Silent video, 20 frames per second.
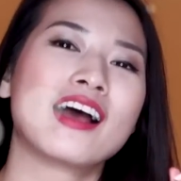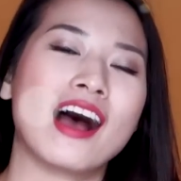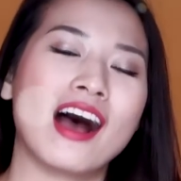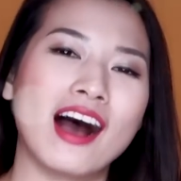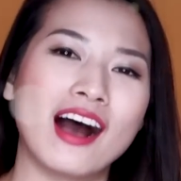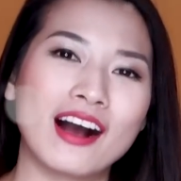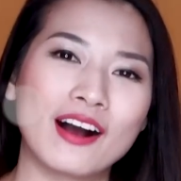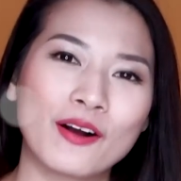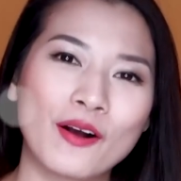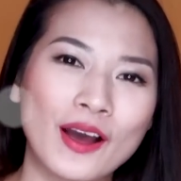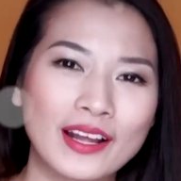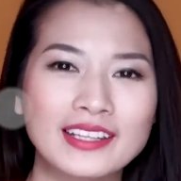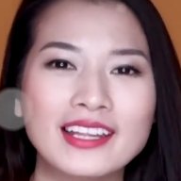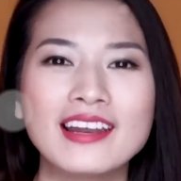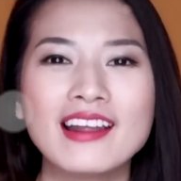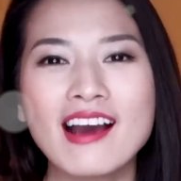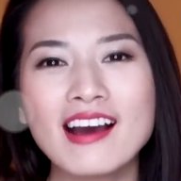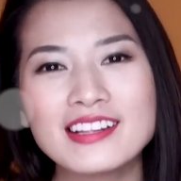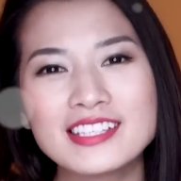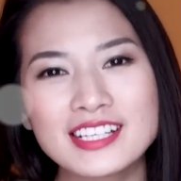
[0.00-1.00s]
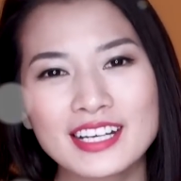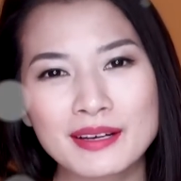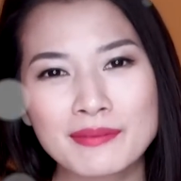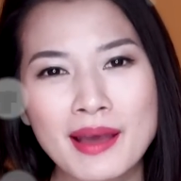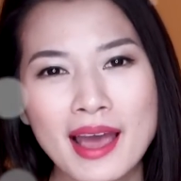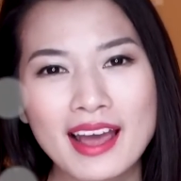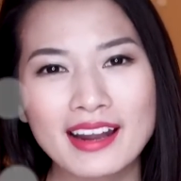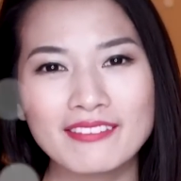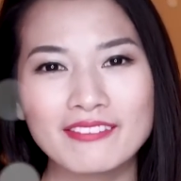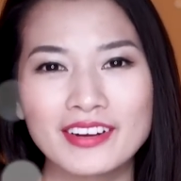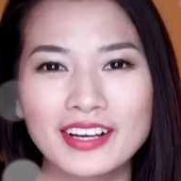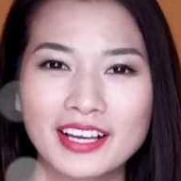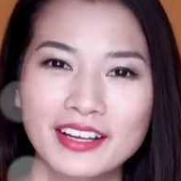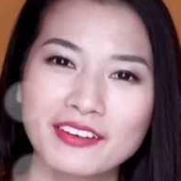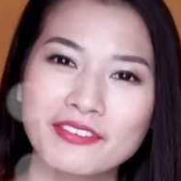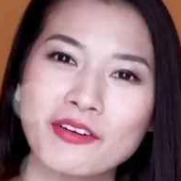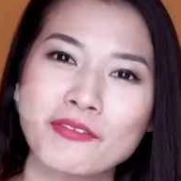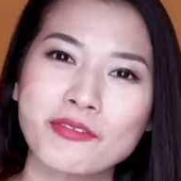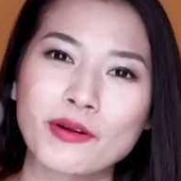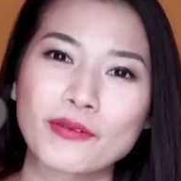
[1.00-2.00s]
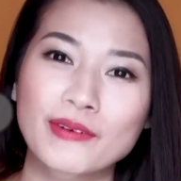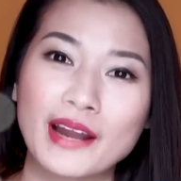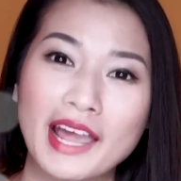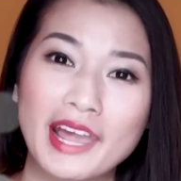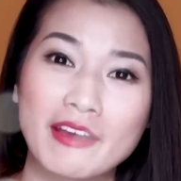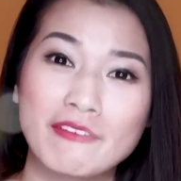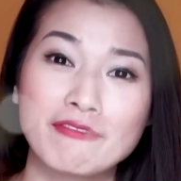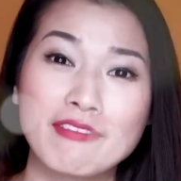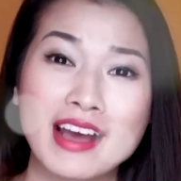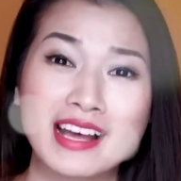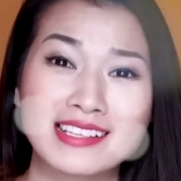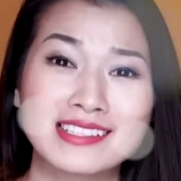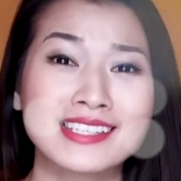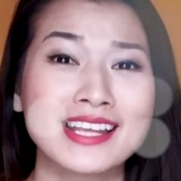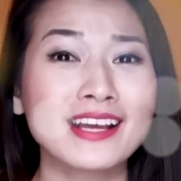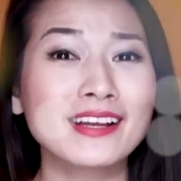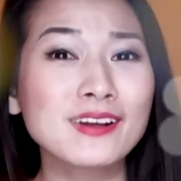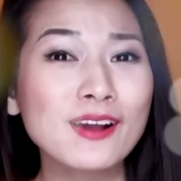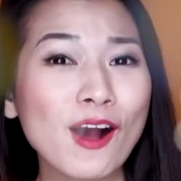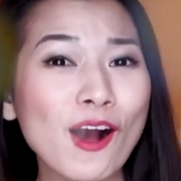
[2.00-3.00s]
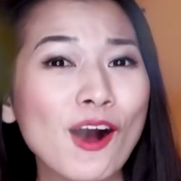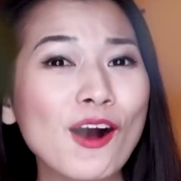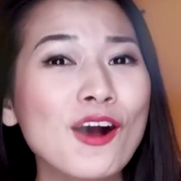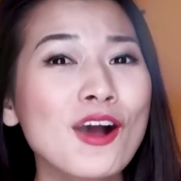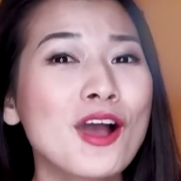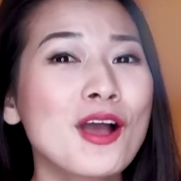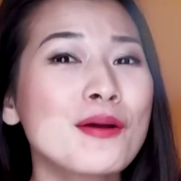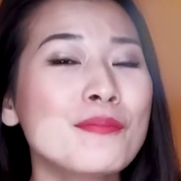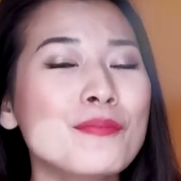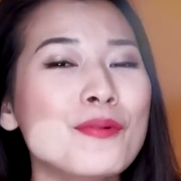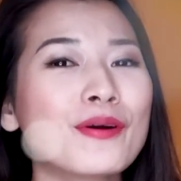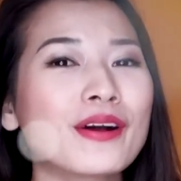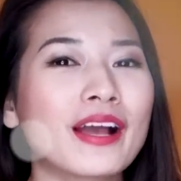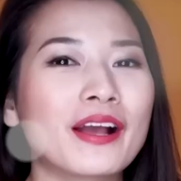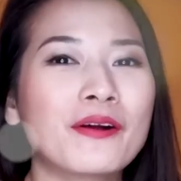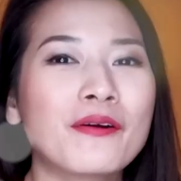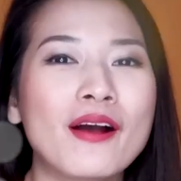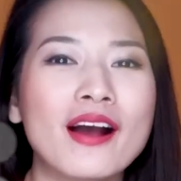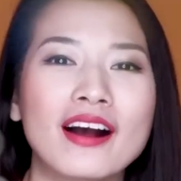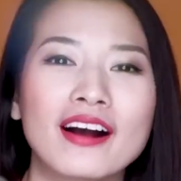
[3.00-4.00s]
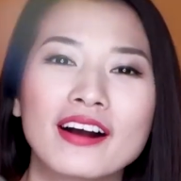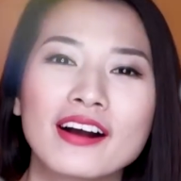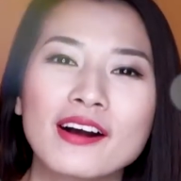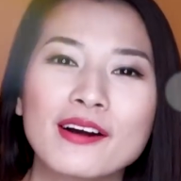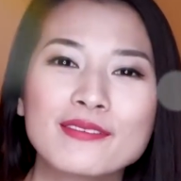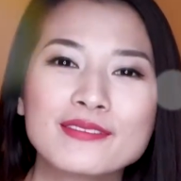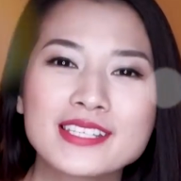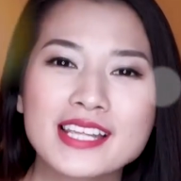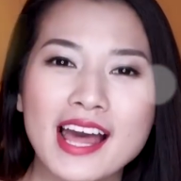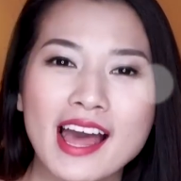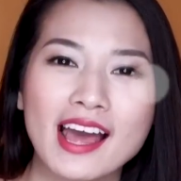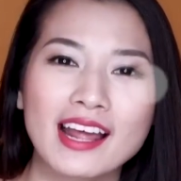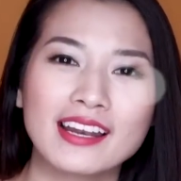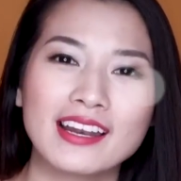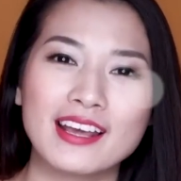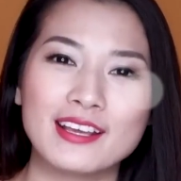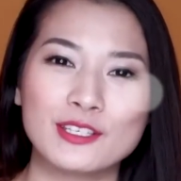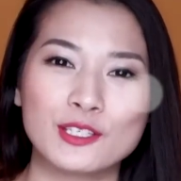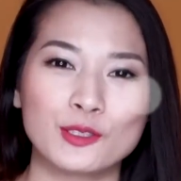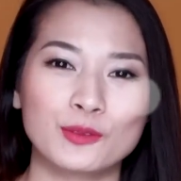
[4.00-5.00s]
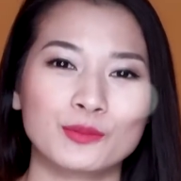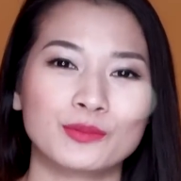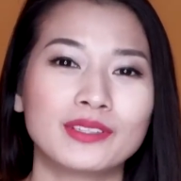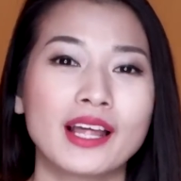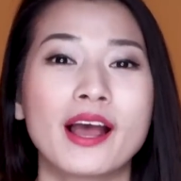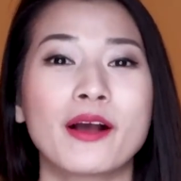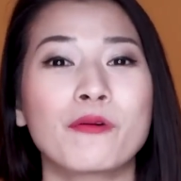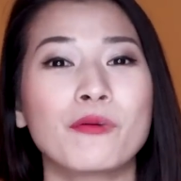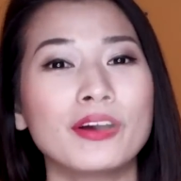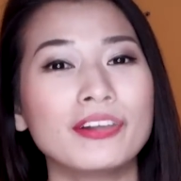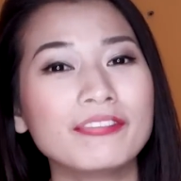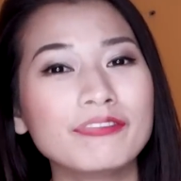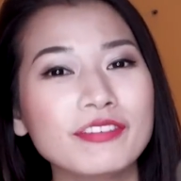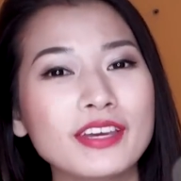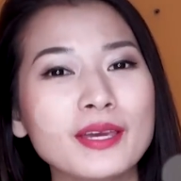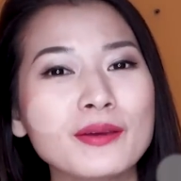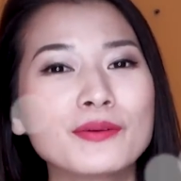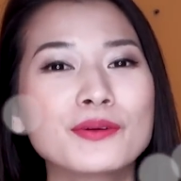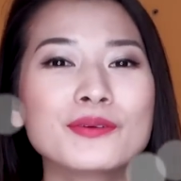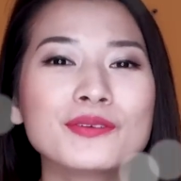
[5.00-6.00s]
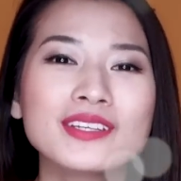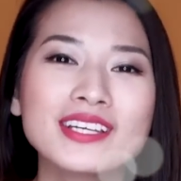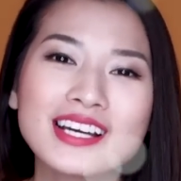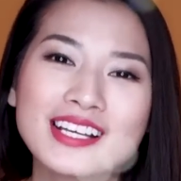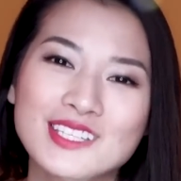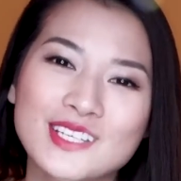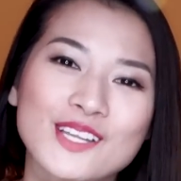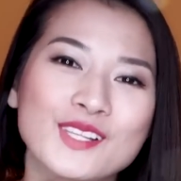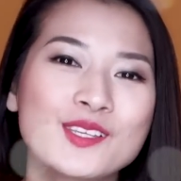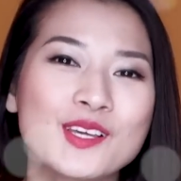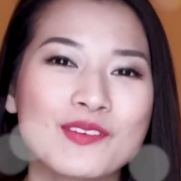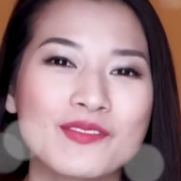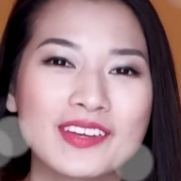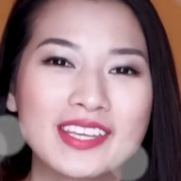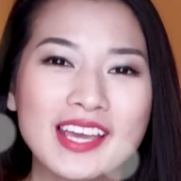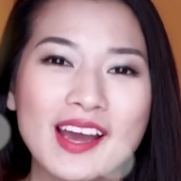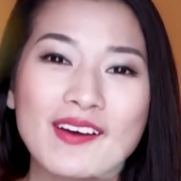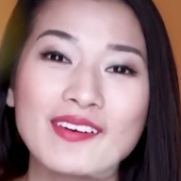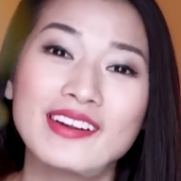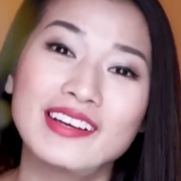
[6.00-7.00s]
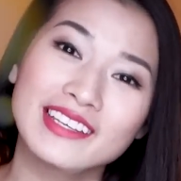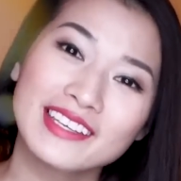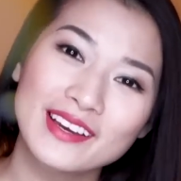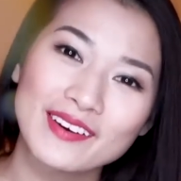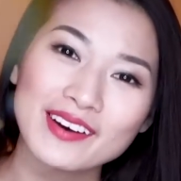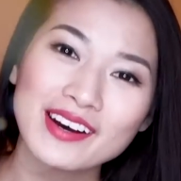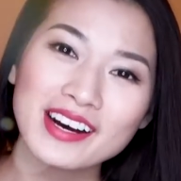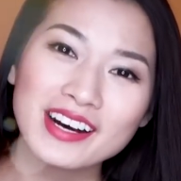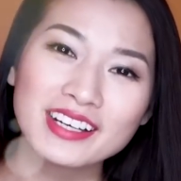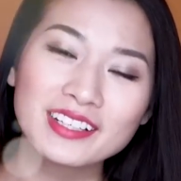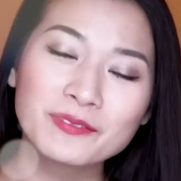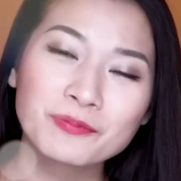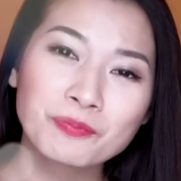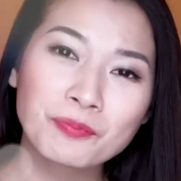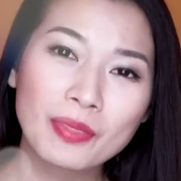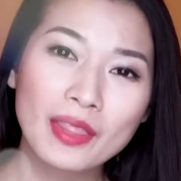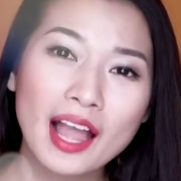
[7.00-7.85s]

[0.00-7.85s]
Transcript: uh, hoàn thiện hơn cho các bạn với căn phòng này Và sẽ có một cái khoảng không gian để chúng ta quay phim cũng như là trò chuyện với nhau được nhiều hơn